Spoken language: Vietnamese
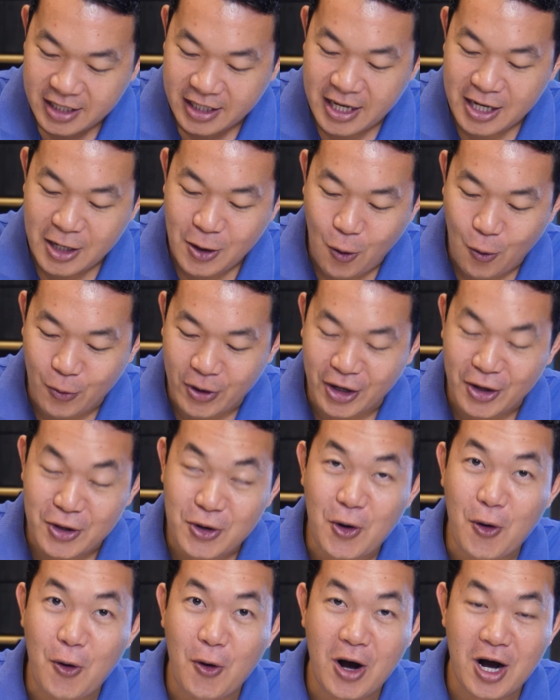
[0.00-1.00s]
cái gù này nó
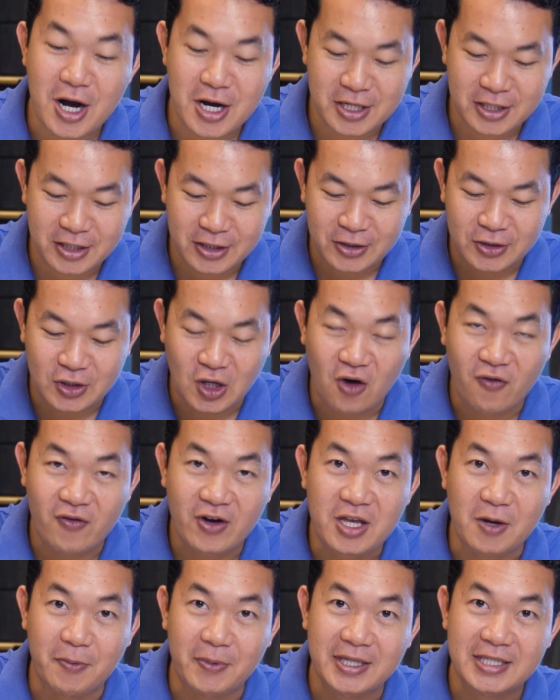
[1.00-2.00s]
nhô hơn so
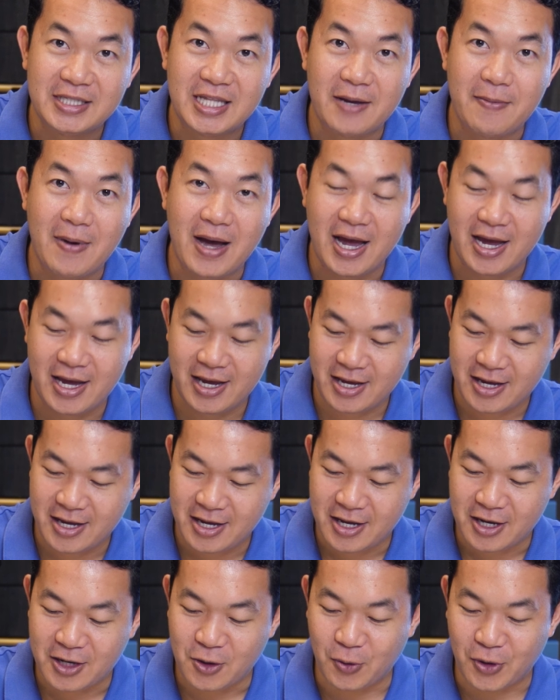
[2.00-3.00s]
với dòng XT3
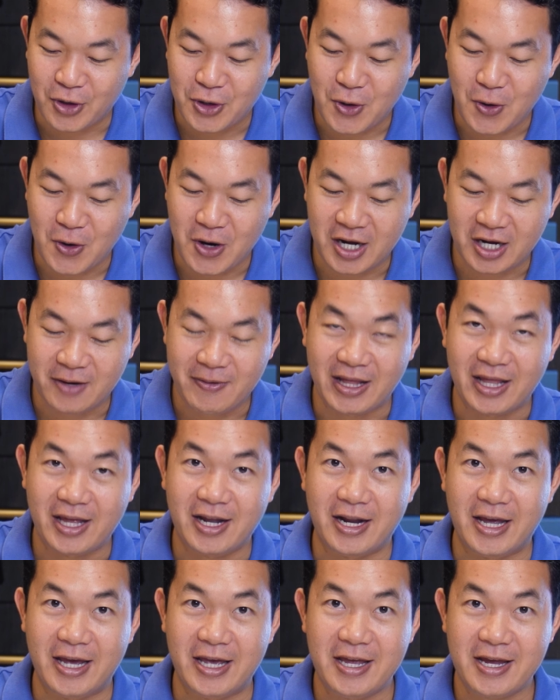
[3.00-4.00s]
gù nó nhô hơn các bạn
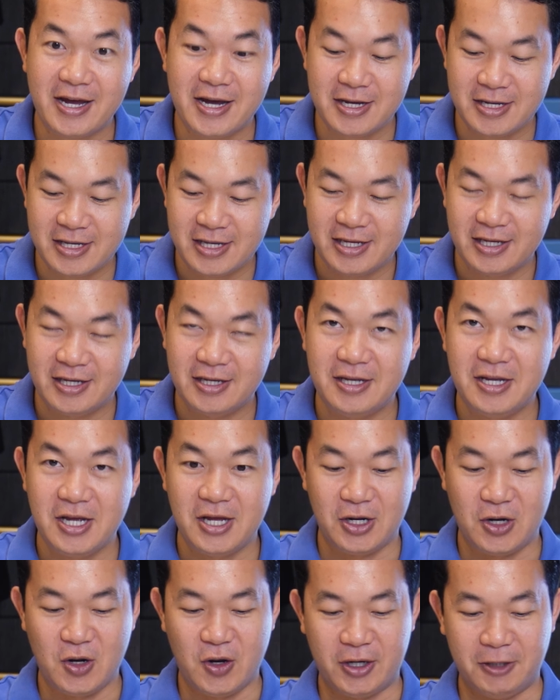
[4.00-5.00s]
để thấy
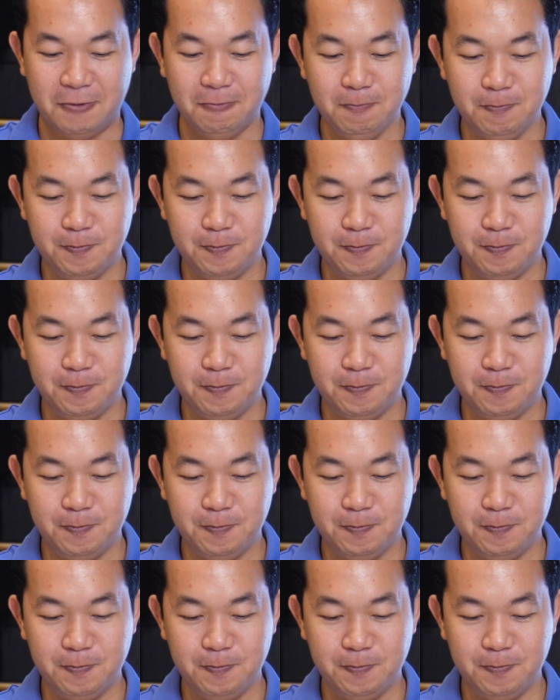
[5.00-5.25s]
rồi